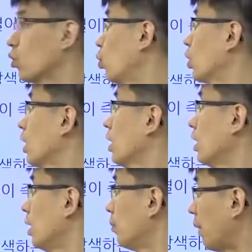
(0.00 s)
그게
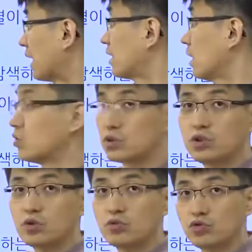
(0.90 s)
마찰적
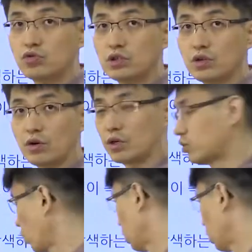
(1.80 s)
실업을 줄이는 거예요. 그래서